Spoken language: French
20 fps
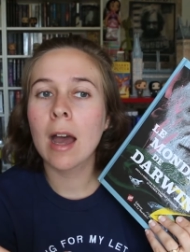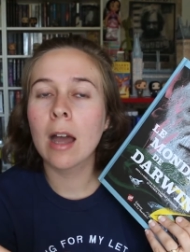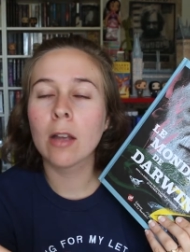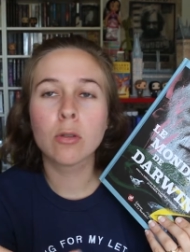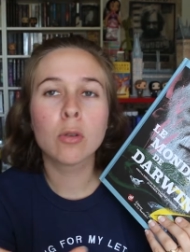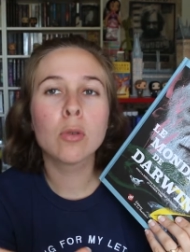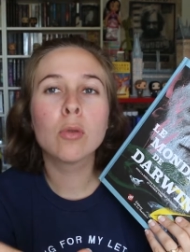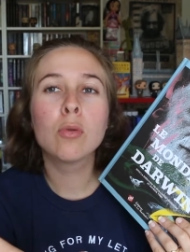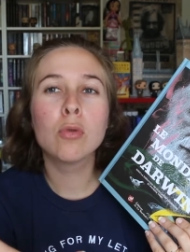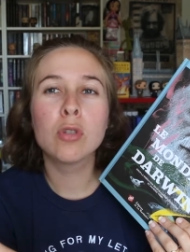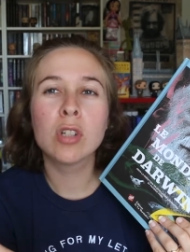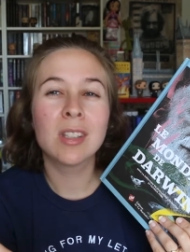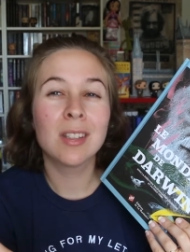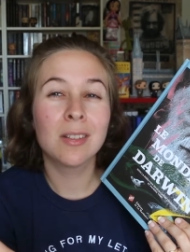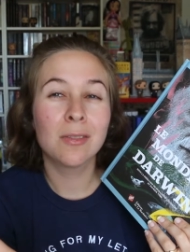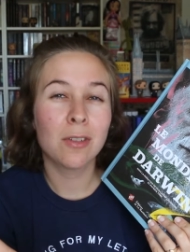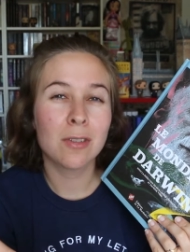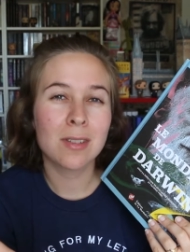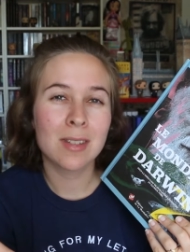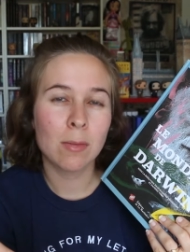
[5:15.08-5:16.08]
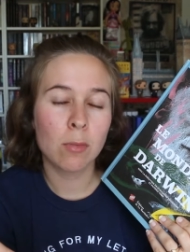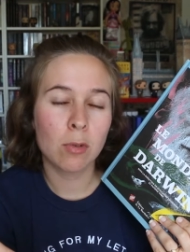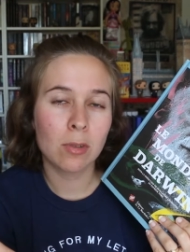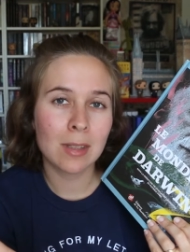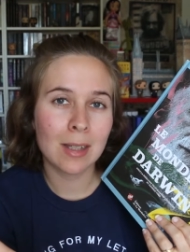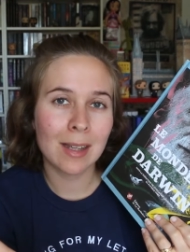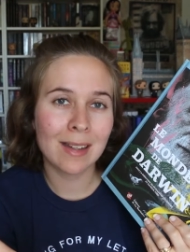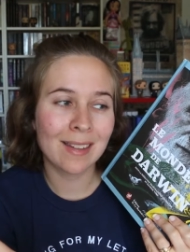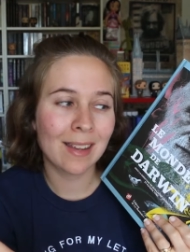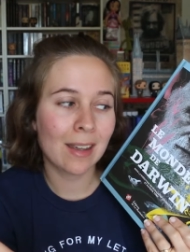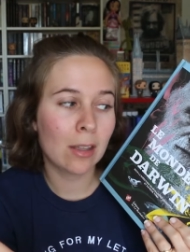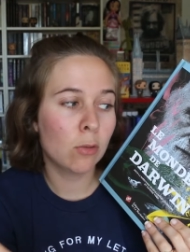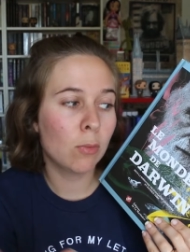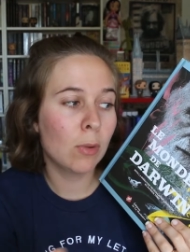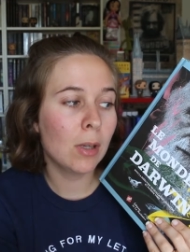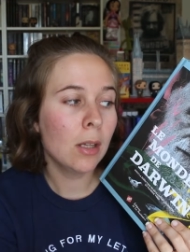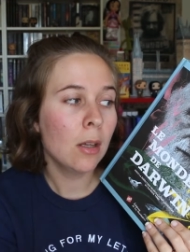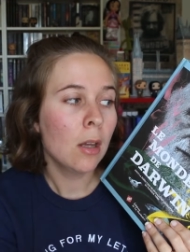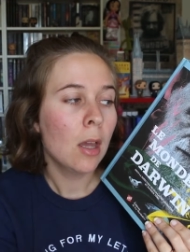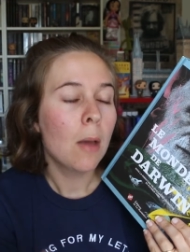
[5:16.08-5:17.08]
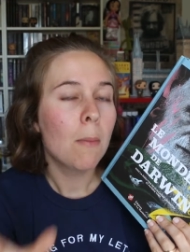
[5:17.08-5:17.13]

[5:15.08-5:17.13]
un truc où j'étais forcément très très douée,